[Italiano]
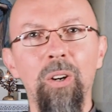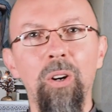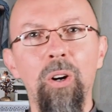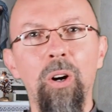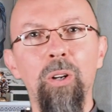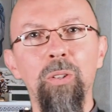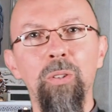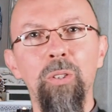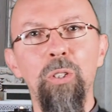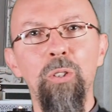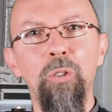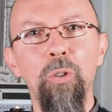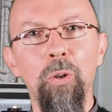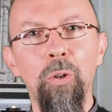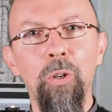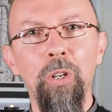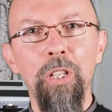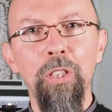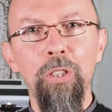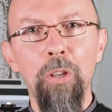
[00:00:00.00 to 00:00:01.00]
Otti
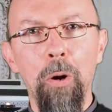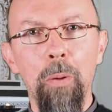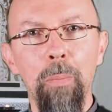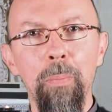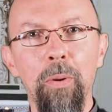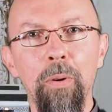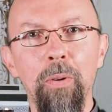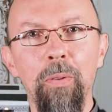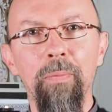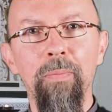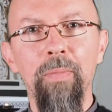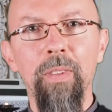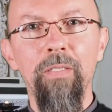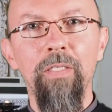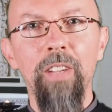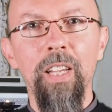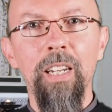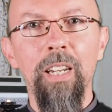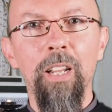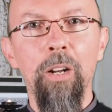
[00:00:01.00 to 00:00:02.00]
giorni dopo
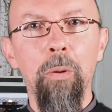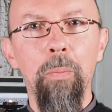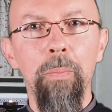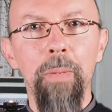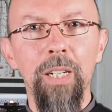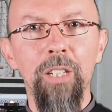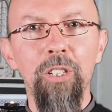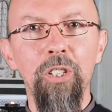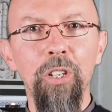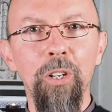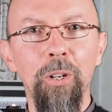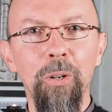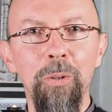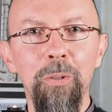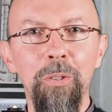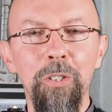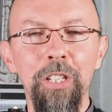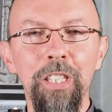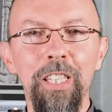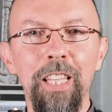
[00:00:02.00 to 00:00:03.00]
vennero per
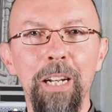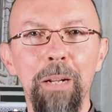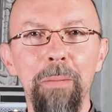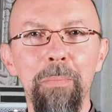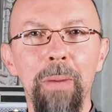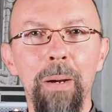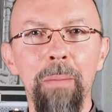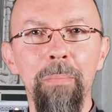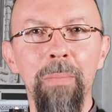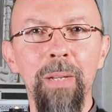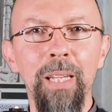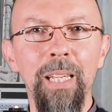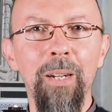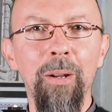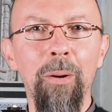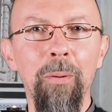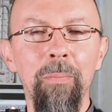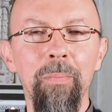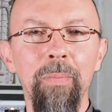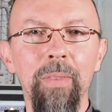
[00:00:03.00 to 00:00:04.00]
circoncidere il
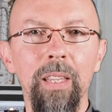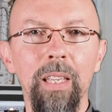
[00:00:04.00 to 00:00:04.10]
bambino